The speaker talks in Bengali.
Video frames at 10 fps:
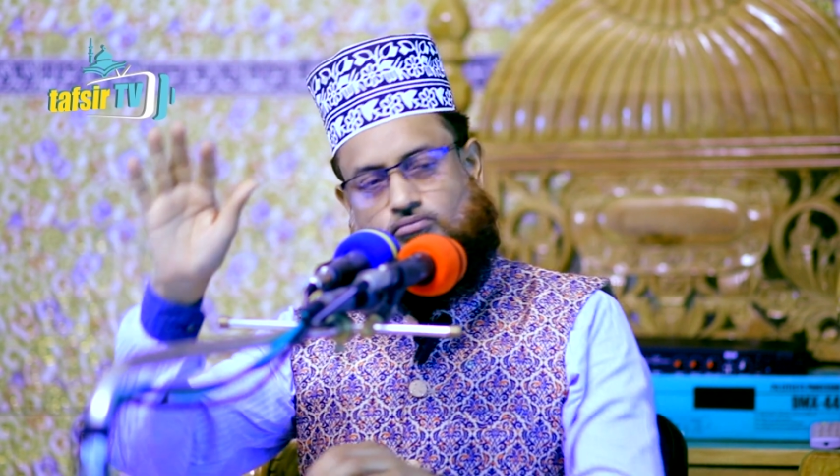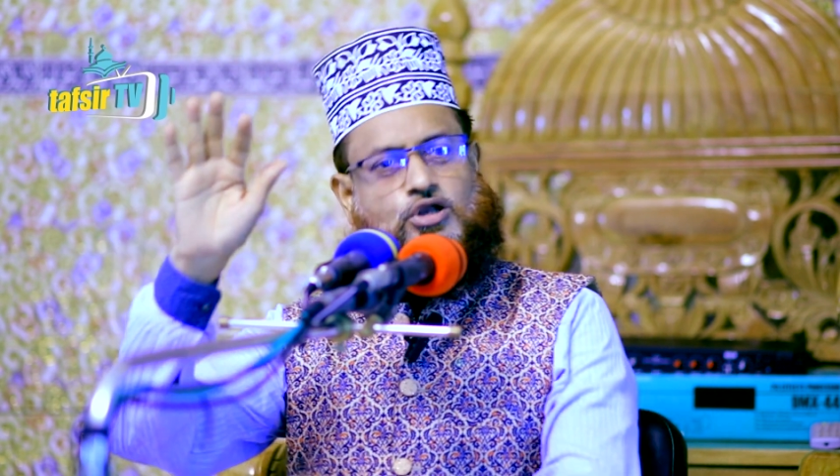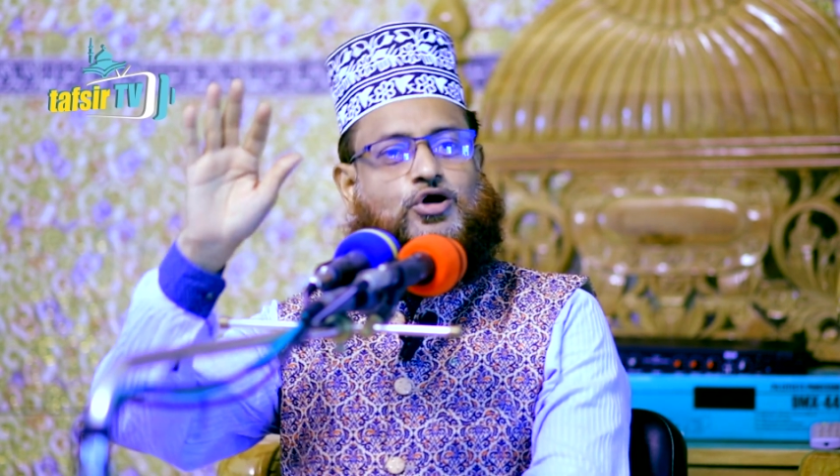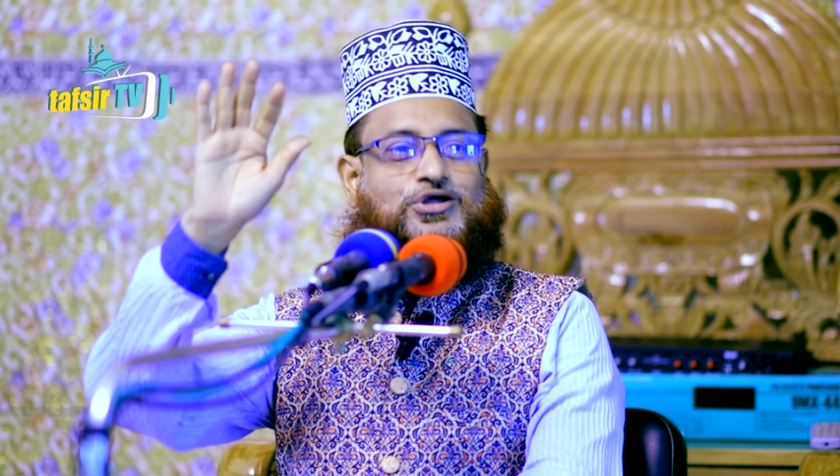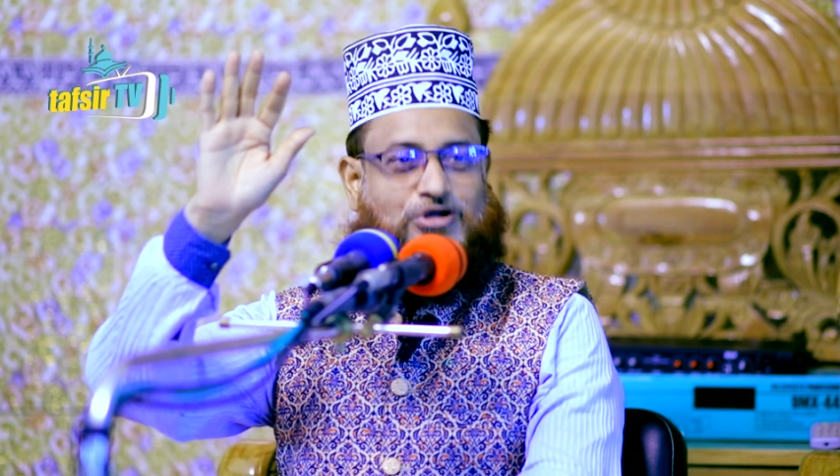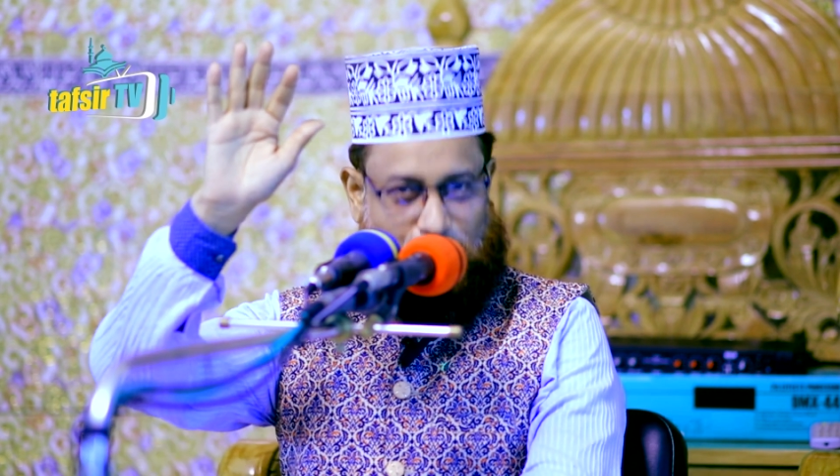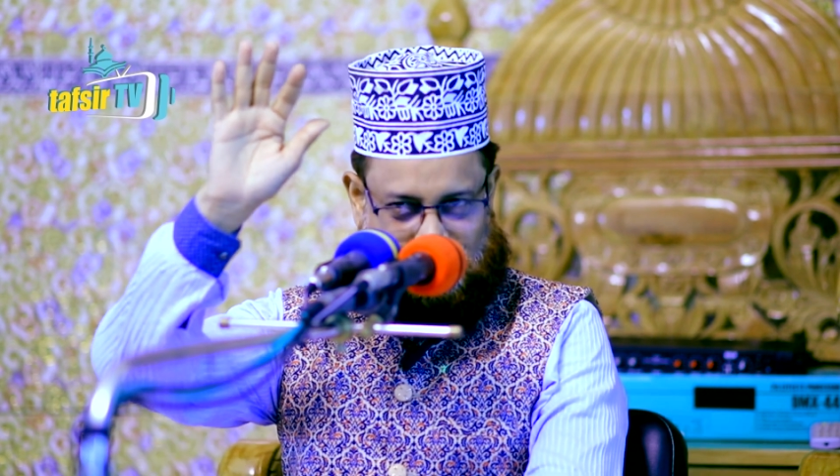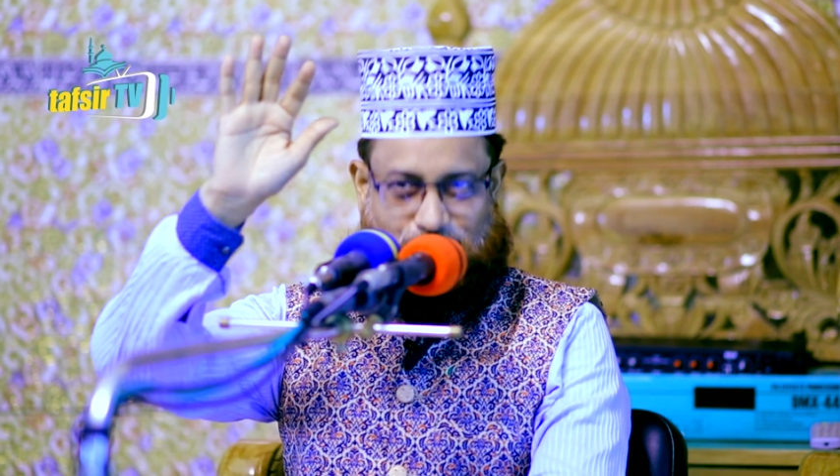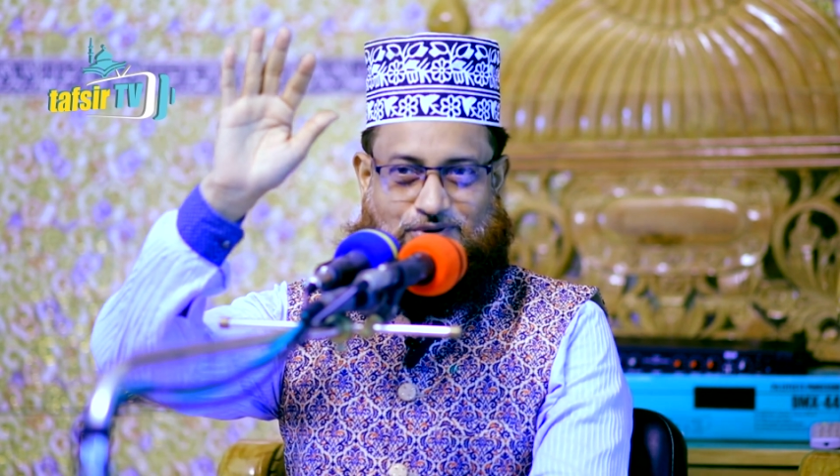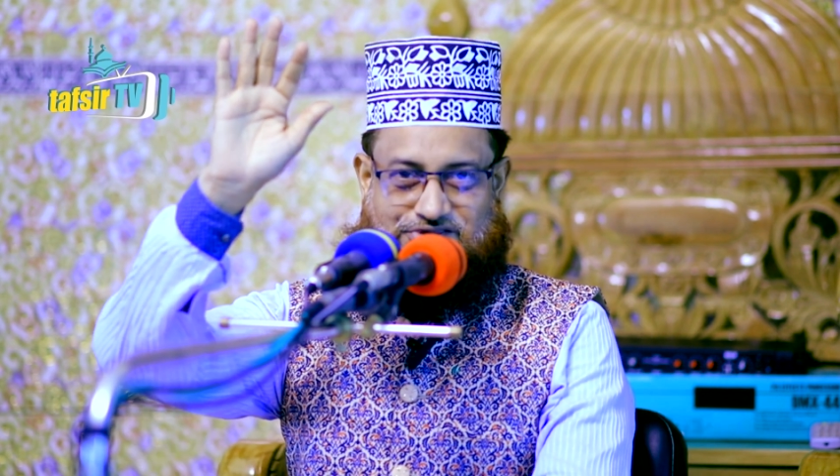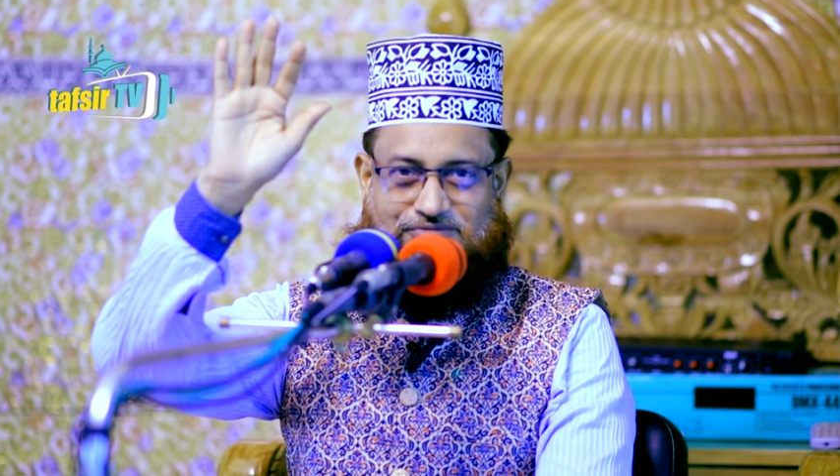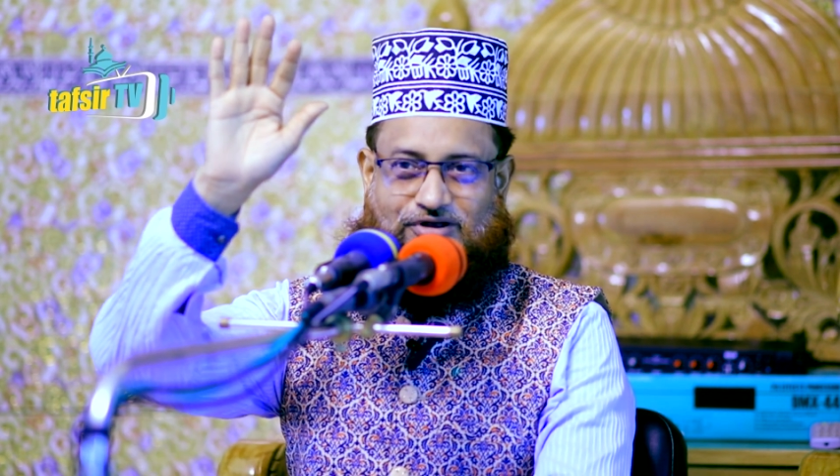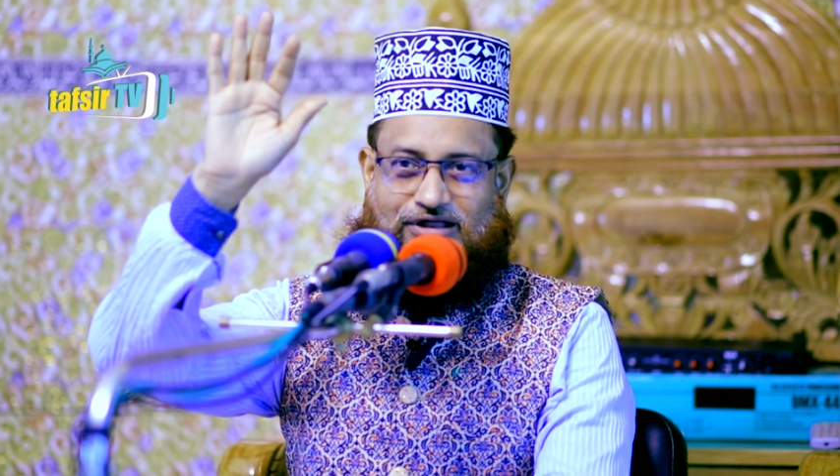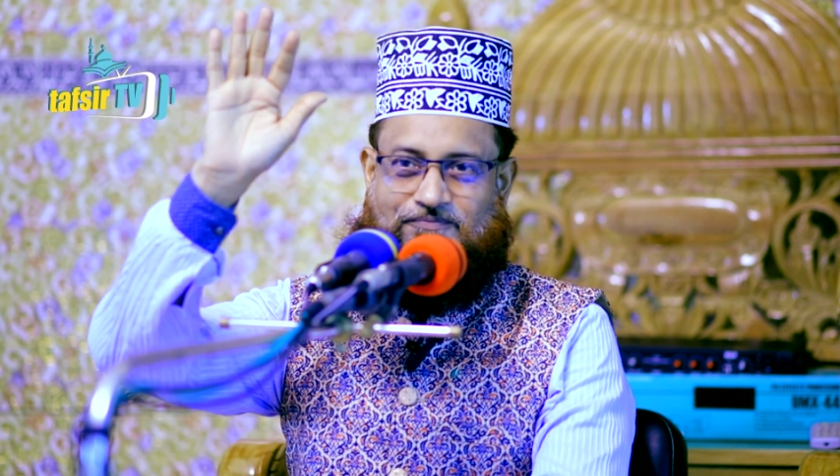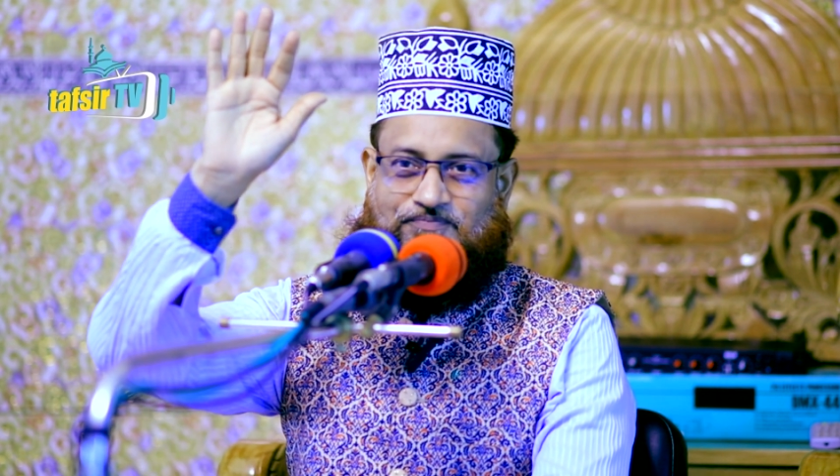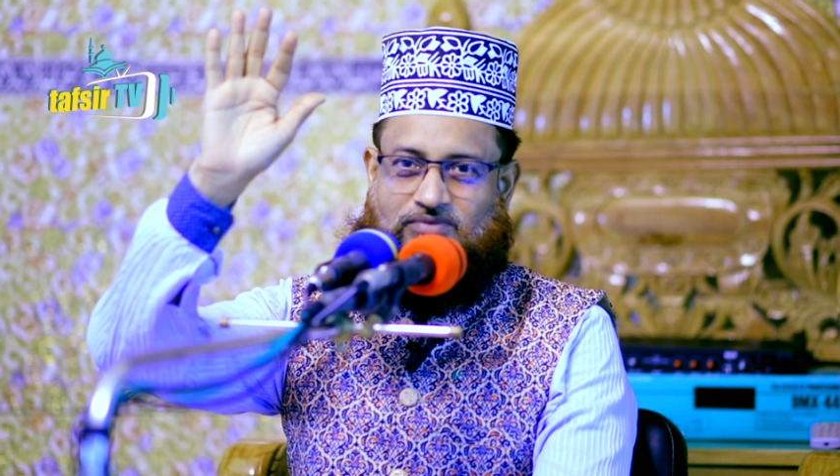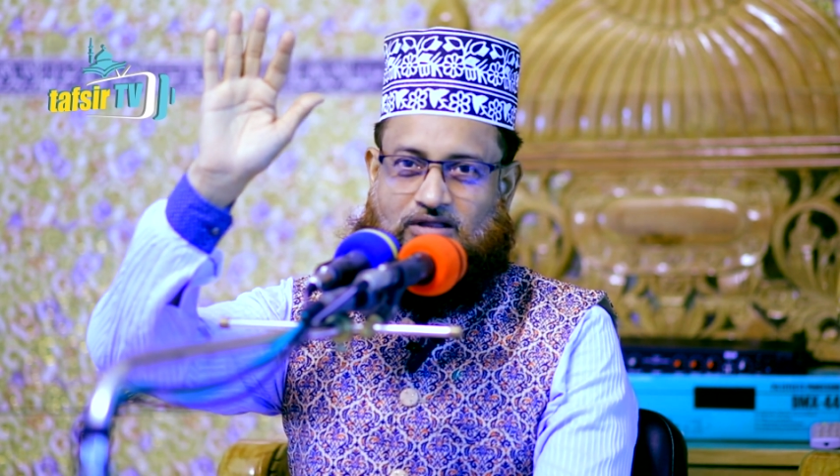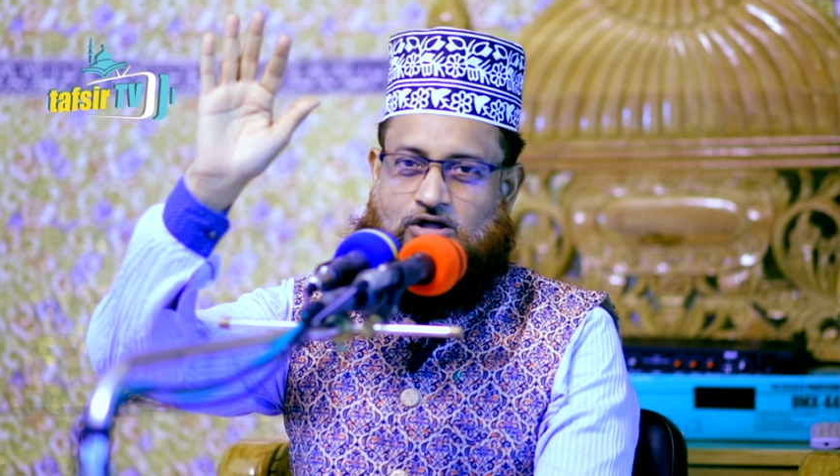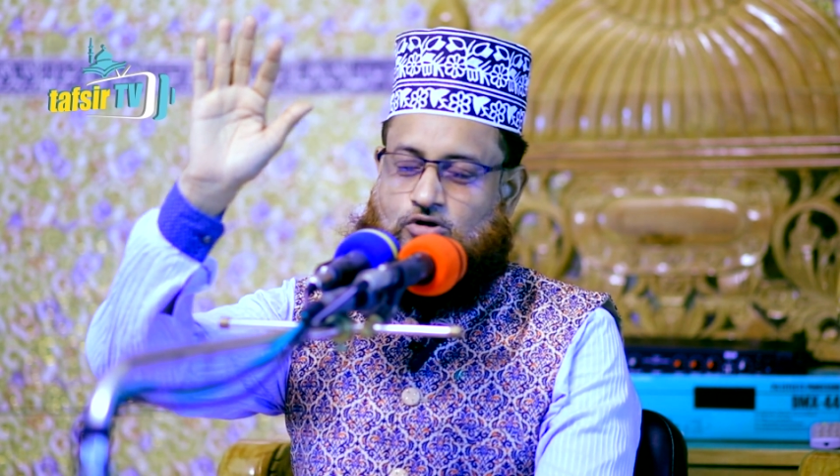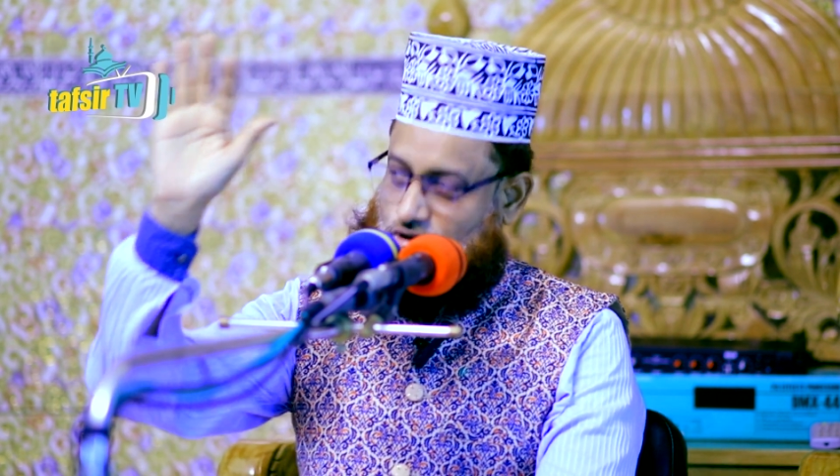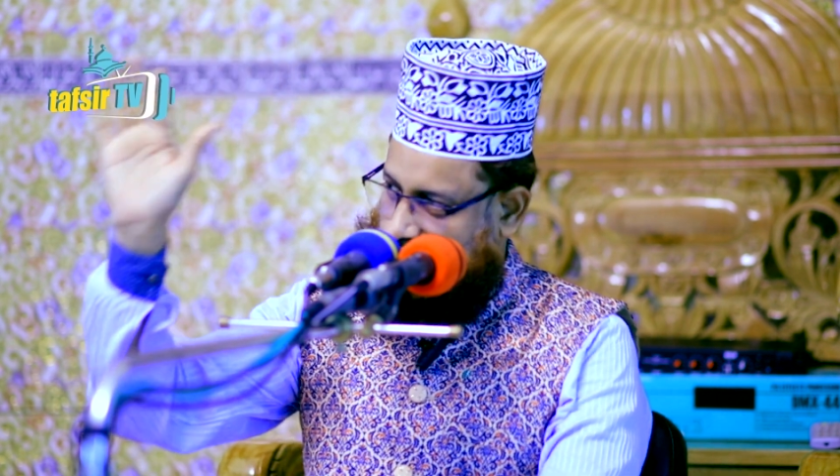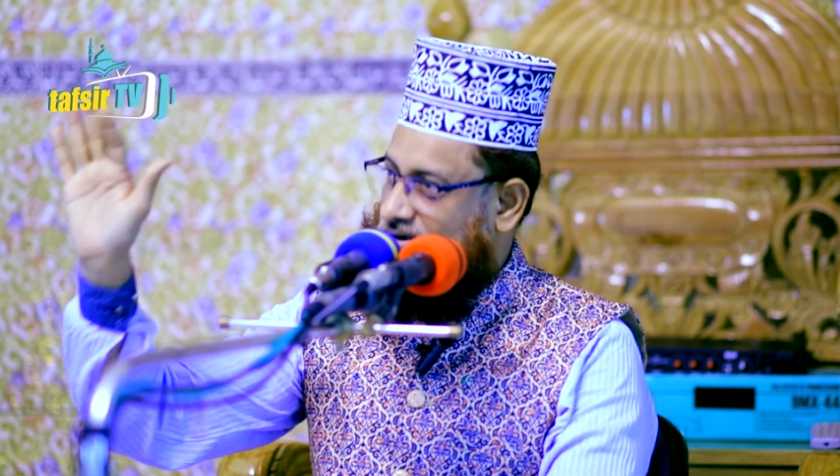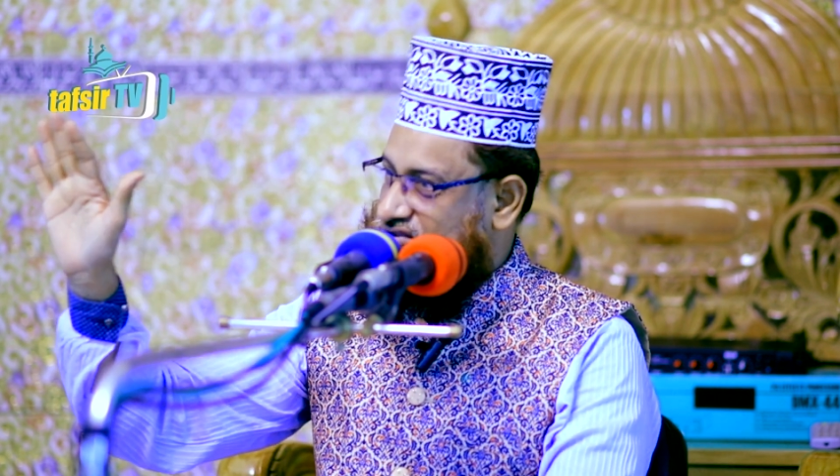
মনে অনেকে কষ্ট পাইছেন মনে কষ্ট